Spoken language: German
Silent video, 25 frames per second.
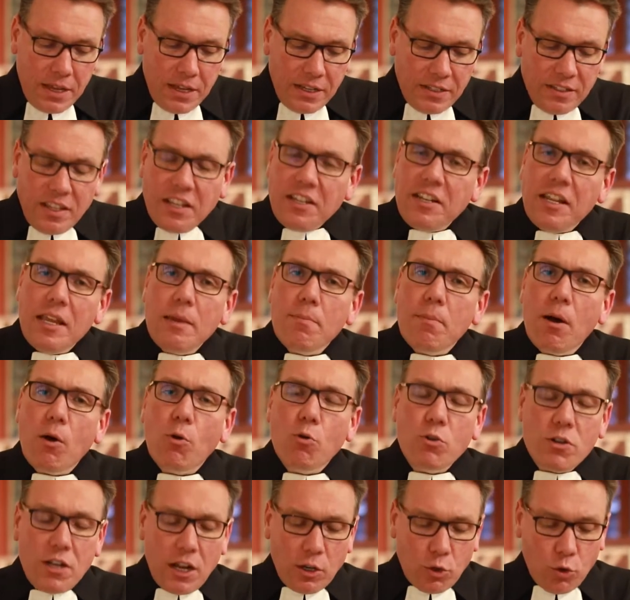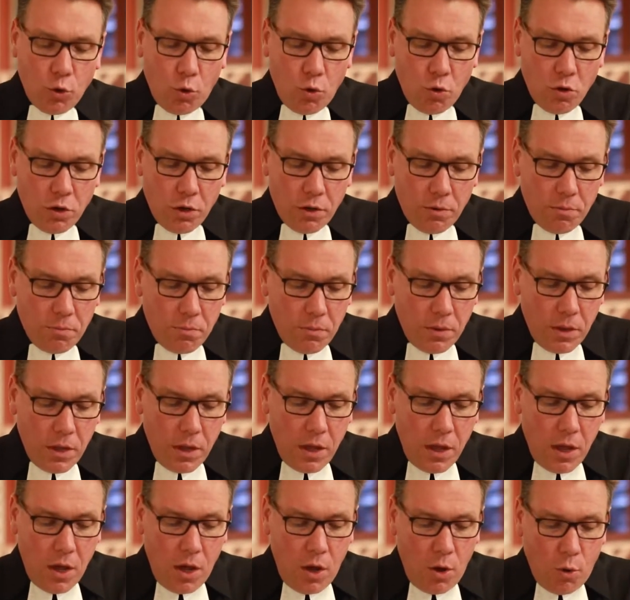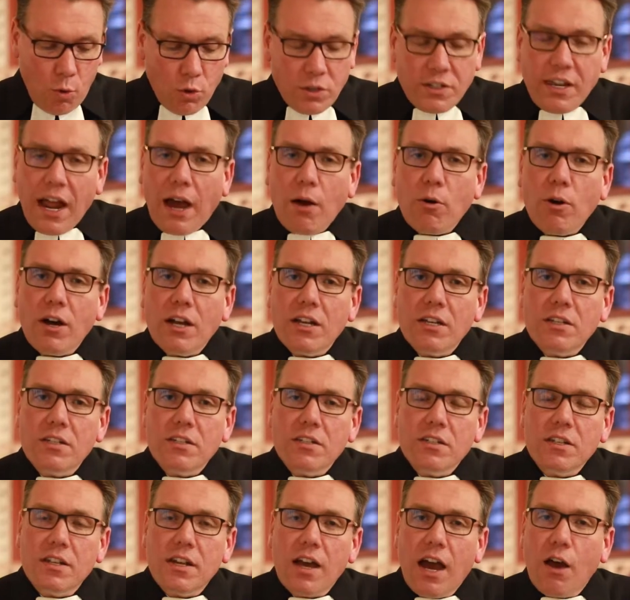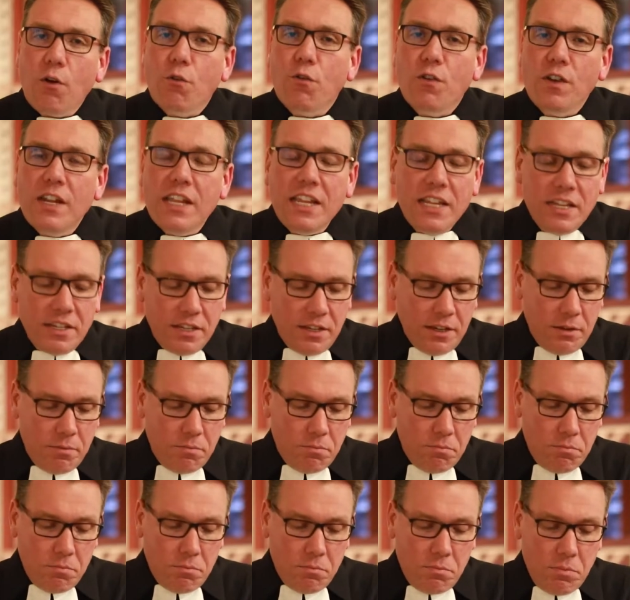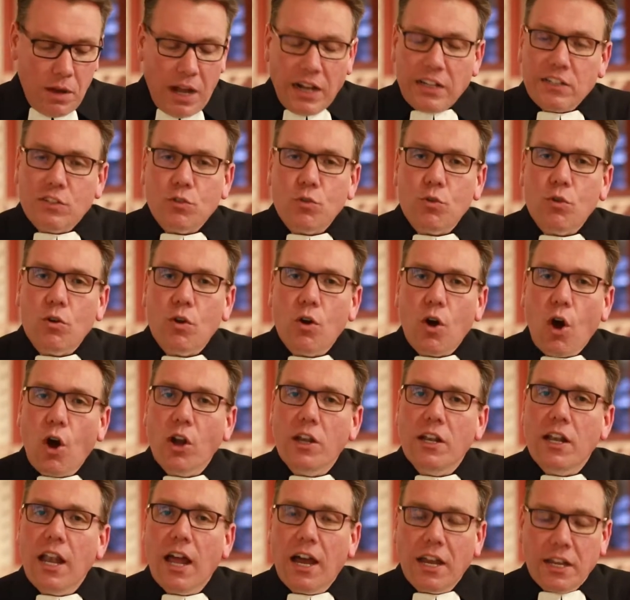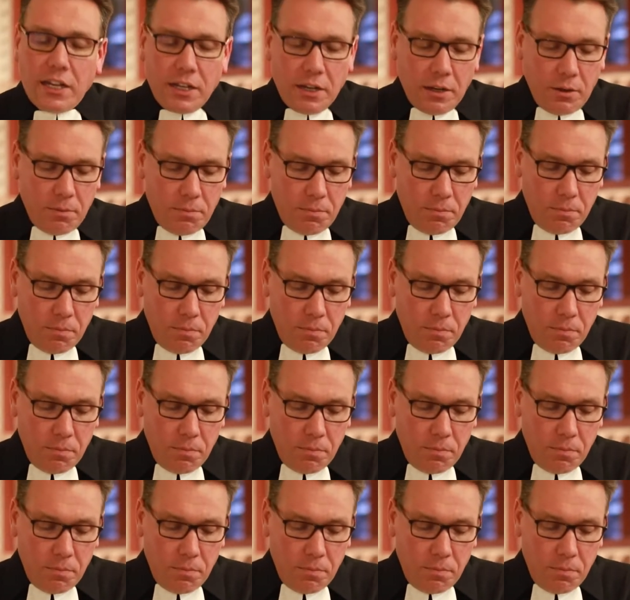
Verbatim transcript: sind immer unter Druck und dauernd auf Linie, also online.